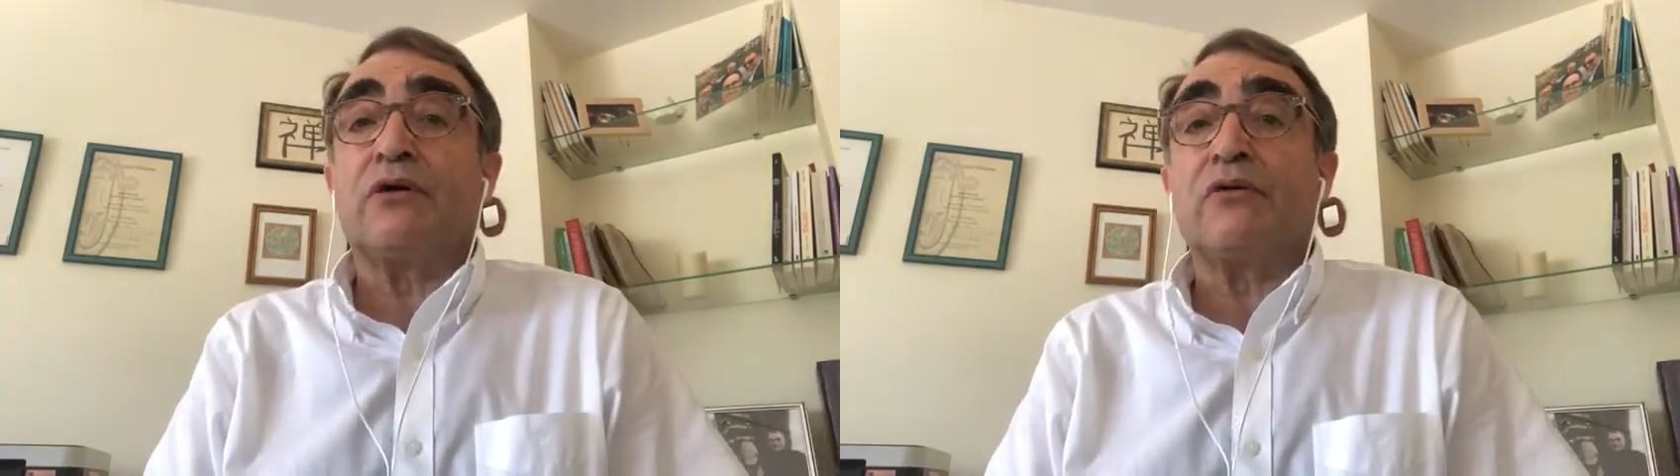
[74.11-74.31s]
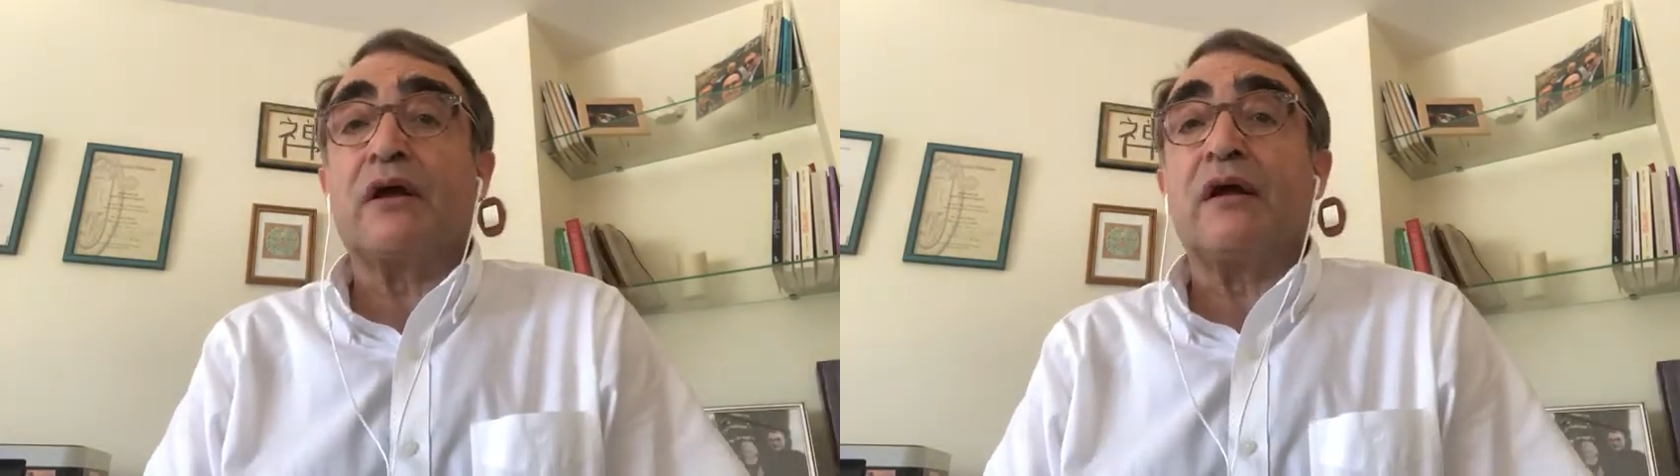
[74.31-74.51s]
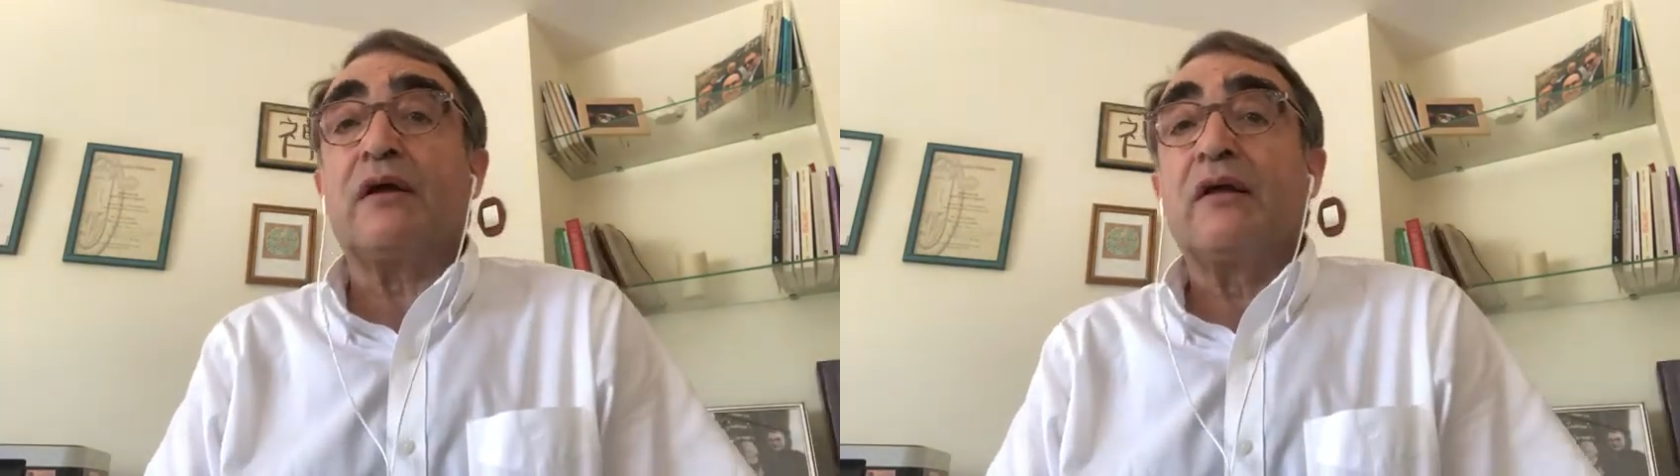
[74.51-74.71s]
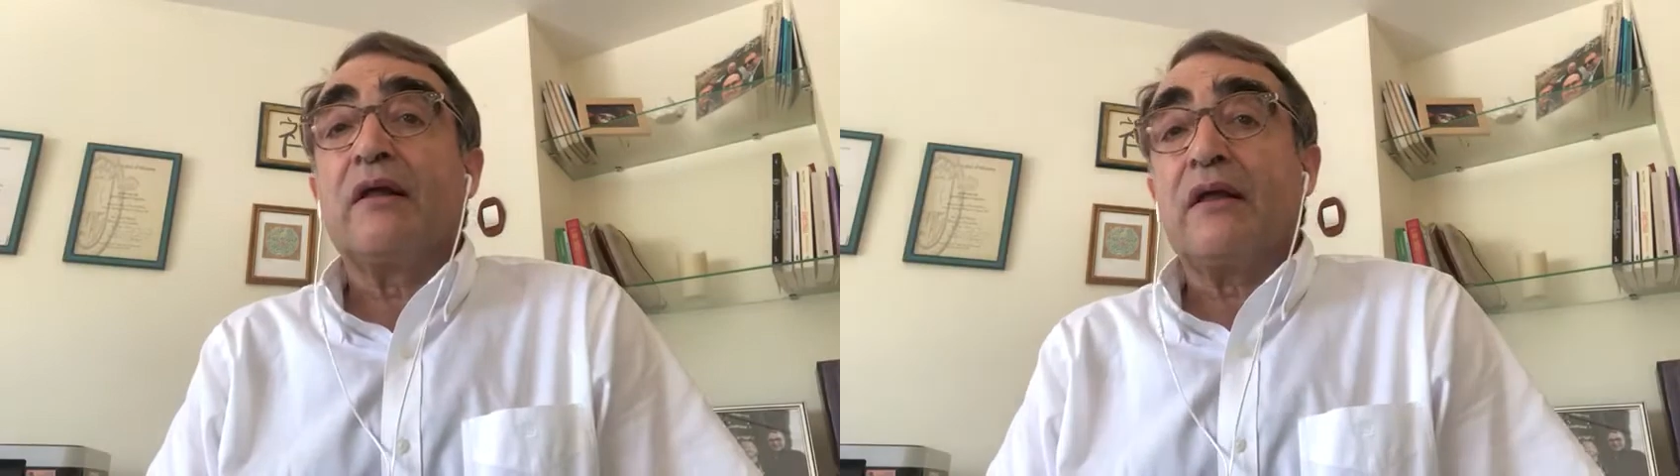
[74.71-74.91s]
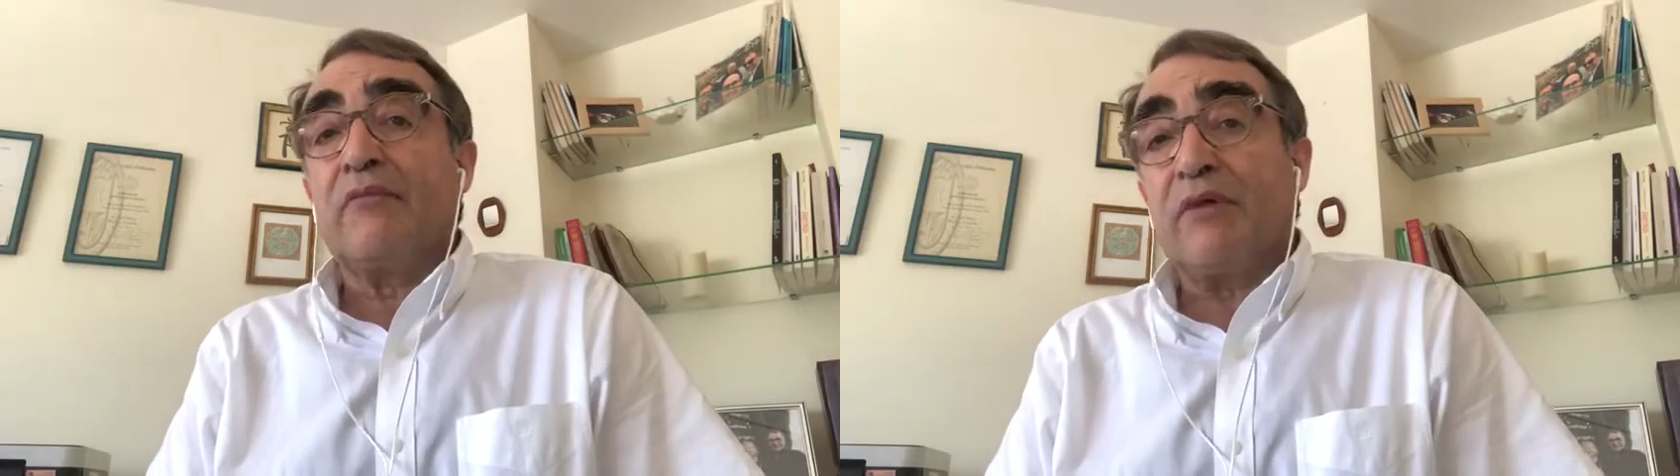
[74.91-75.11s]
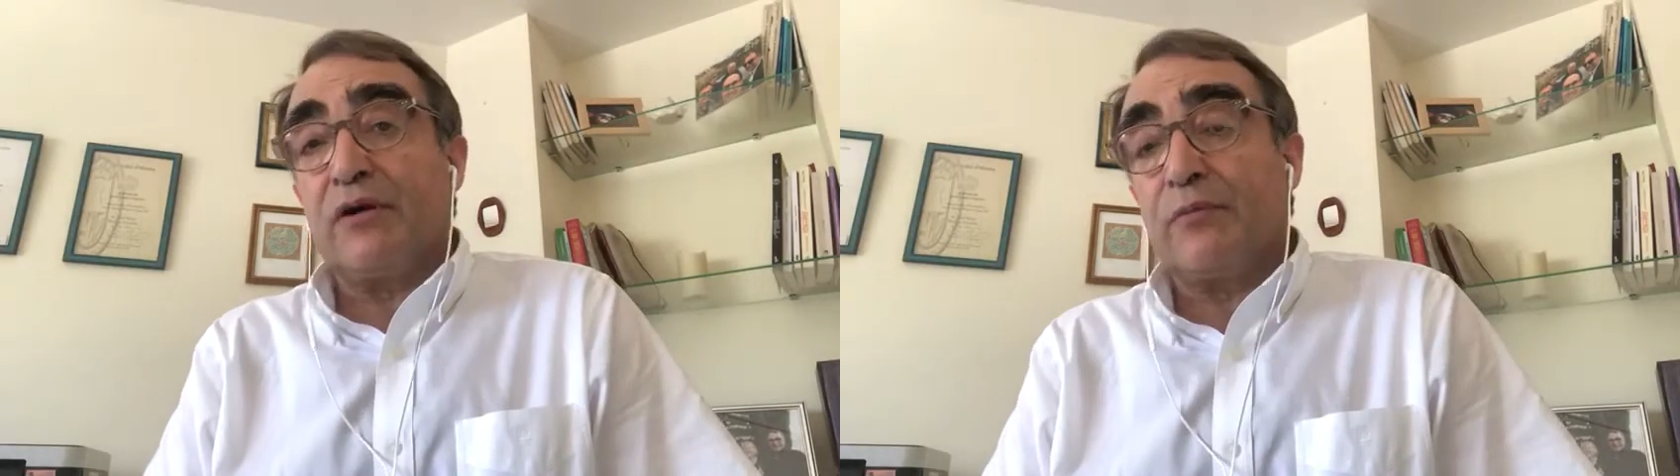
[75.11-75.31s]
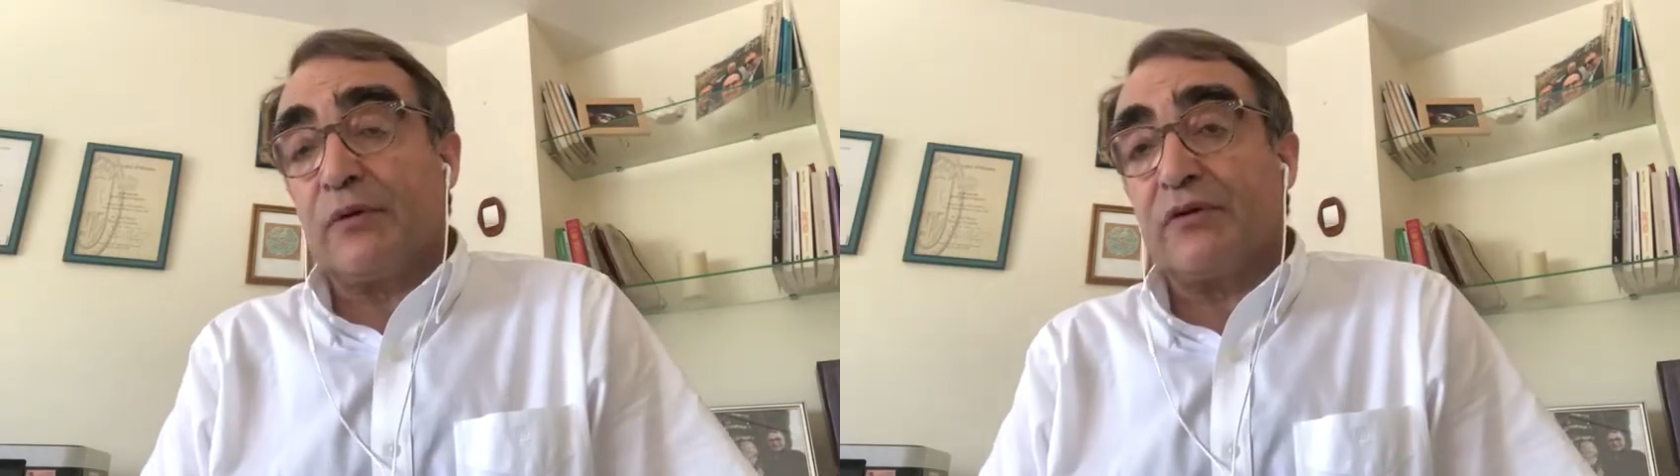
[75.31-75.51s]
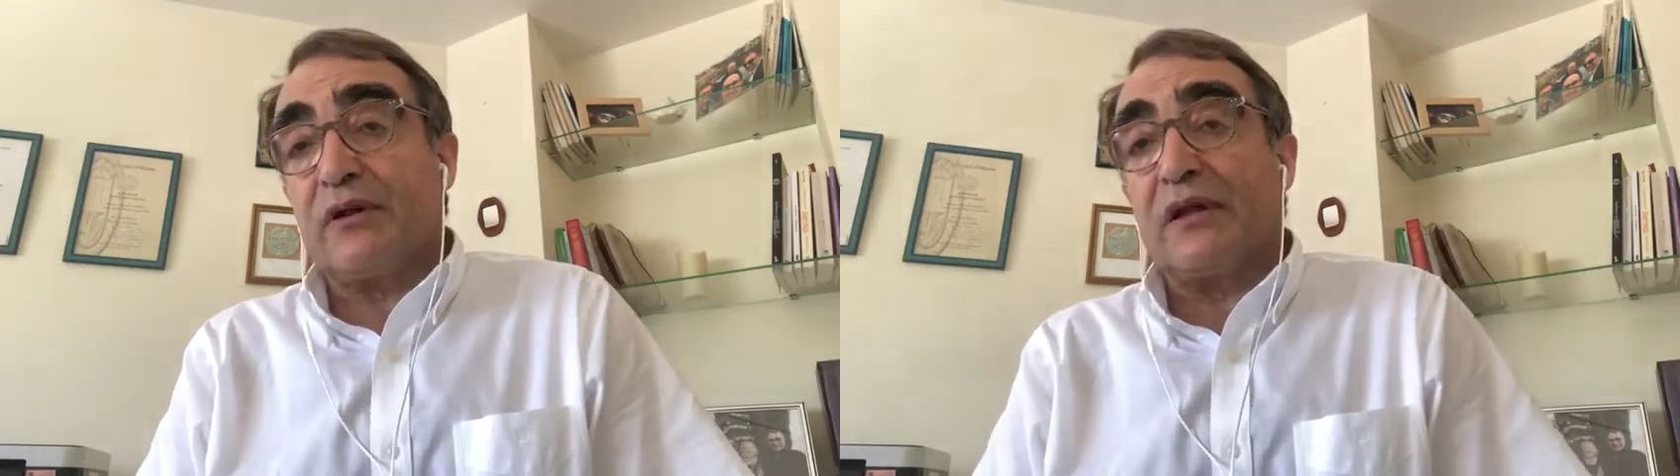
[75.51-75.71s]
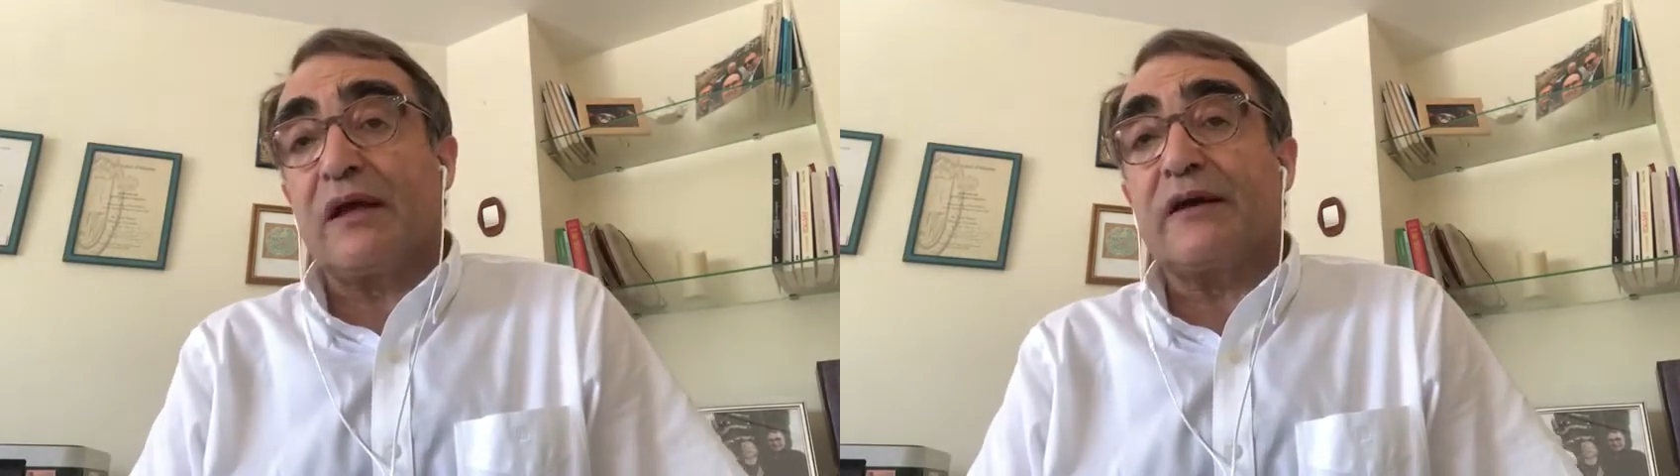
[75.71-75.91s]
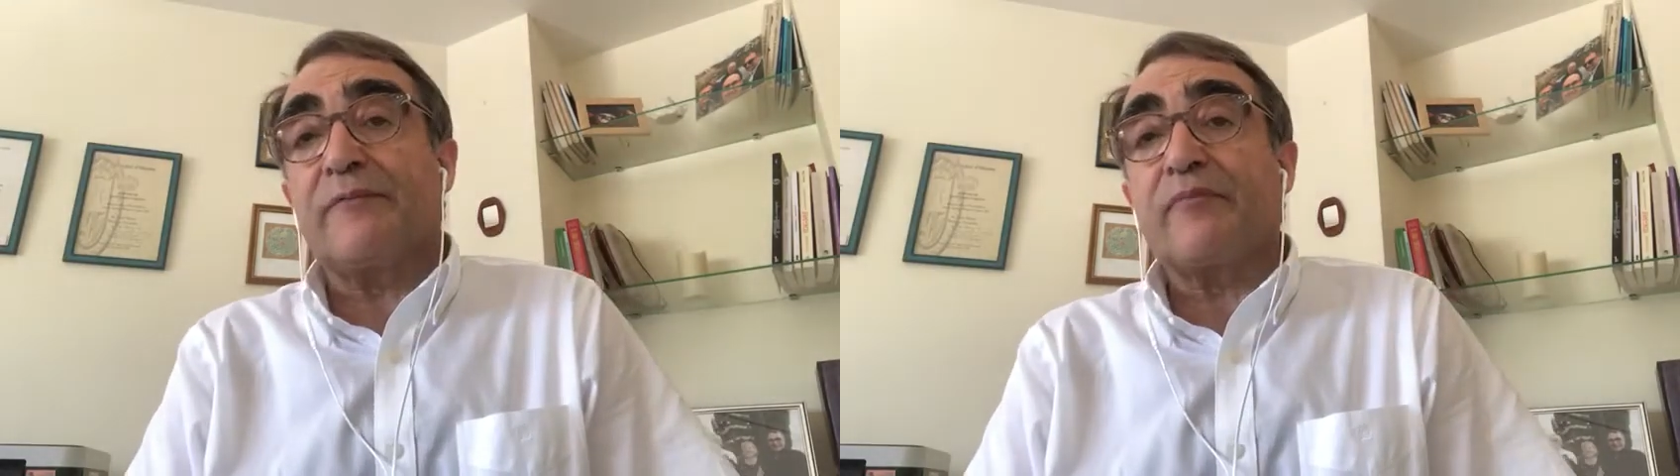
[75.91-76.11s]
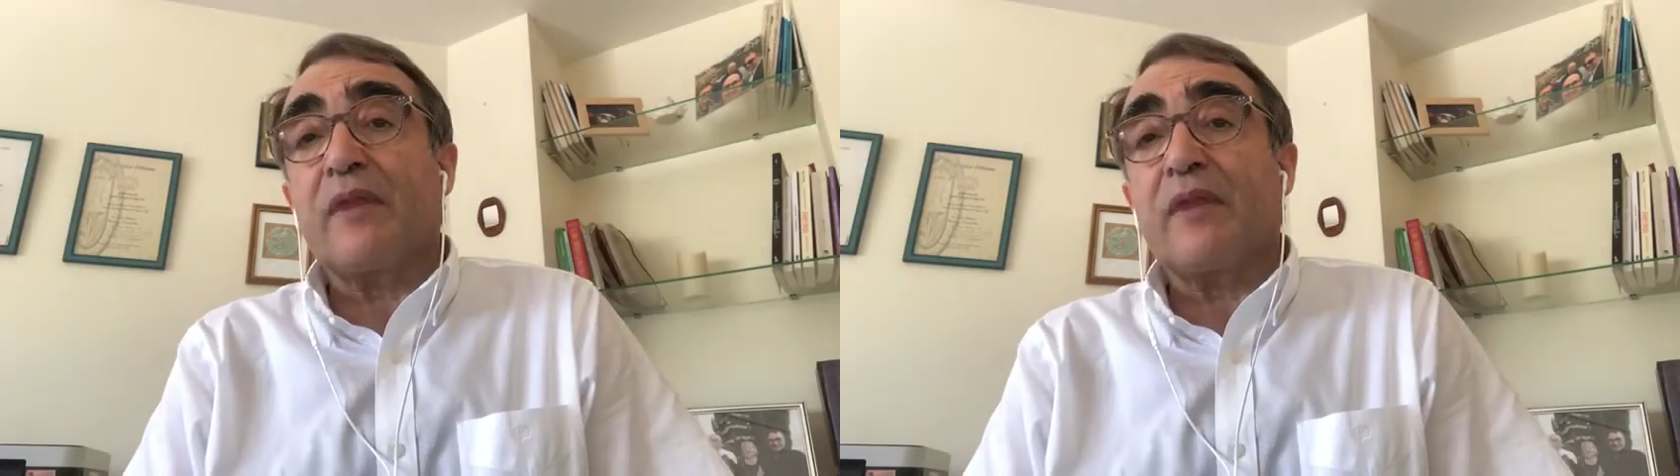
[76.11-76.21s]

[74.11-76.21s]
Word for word: aunque en menor porcentaje.